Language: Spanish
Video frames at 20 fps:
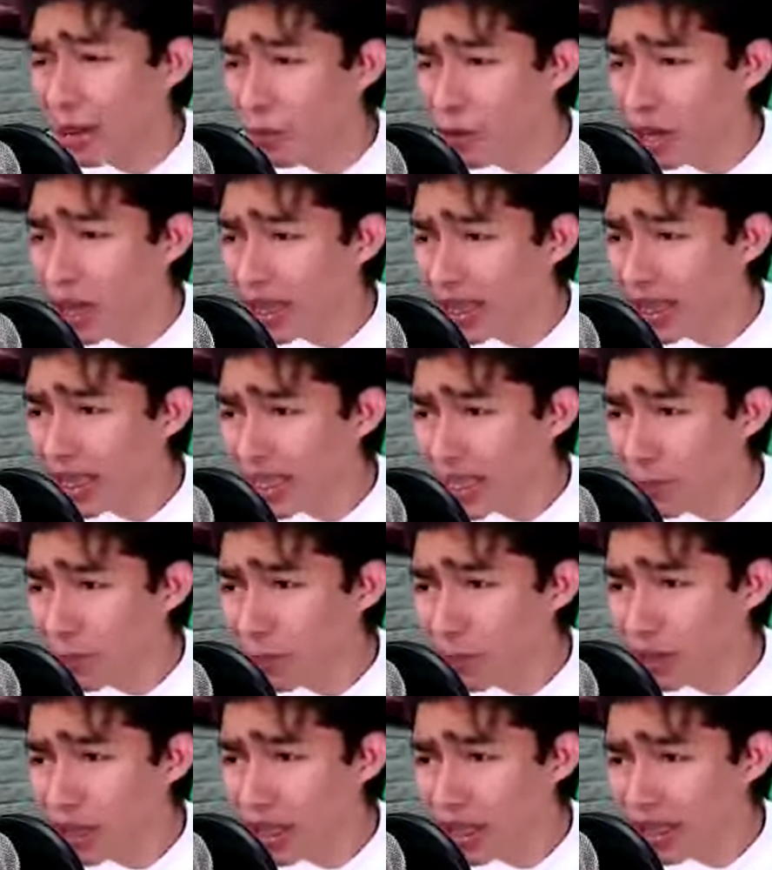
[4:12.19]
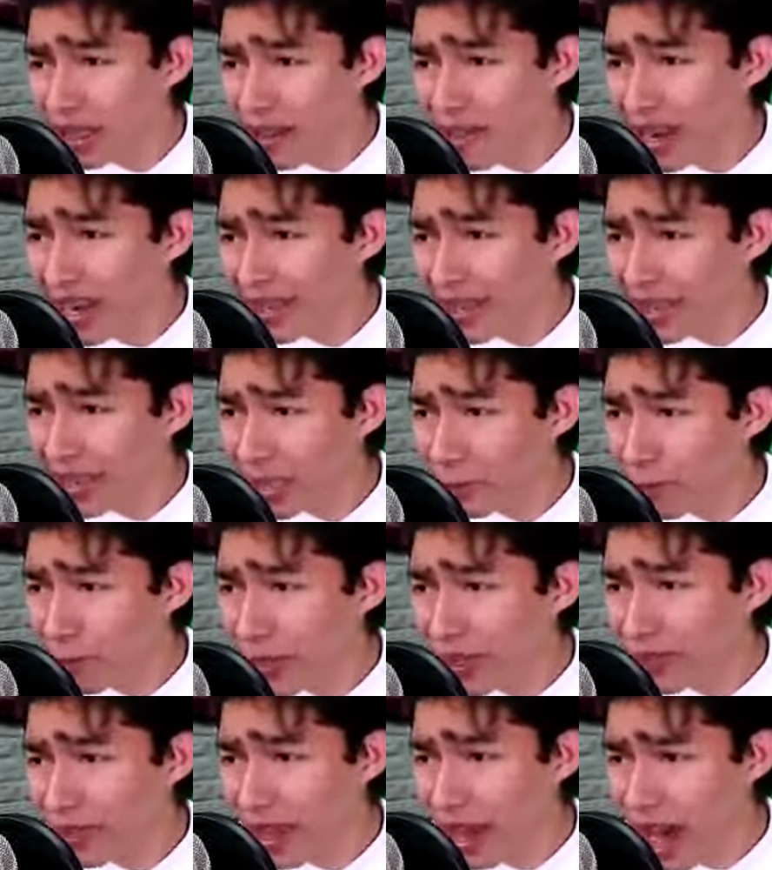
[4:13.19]
¿Por qué tienes que ponerte a hablar tantas
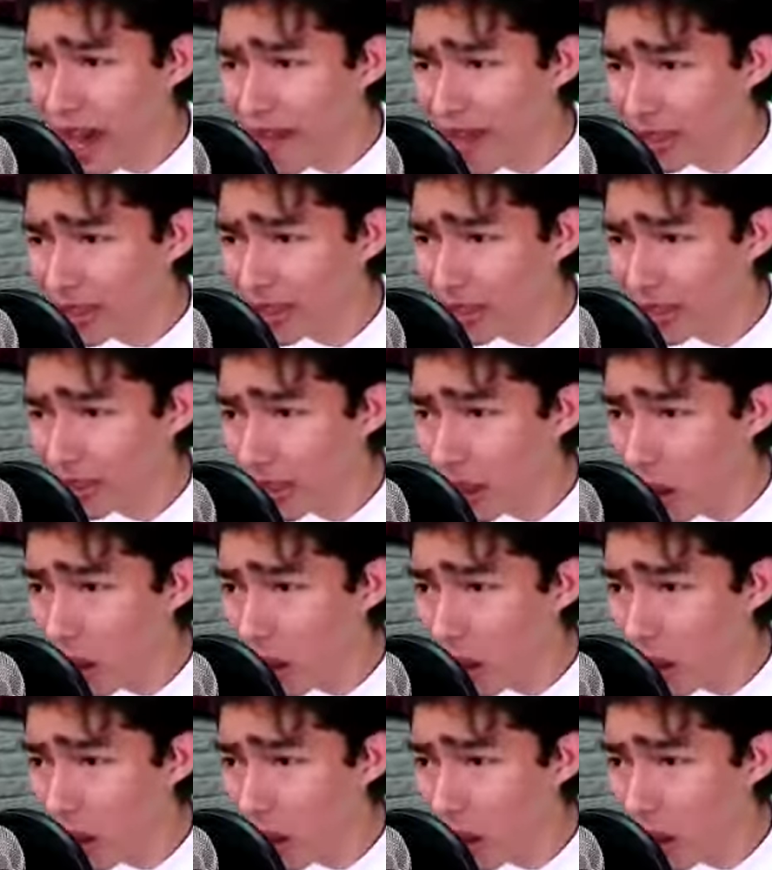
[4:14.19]
pendejadas?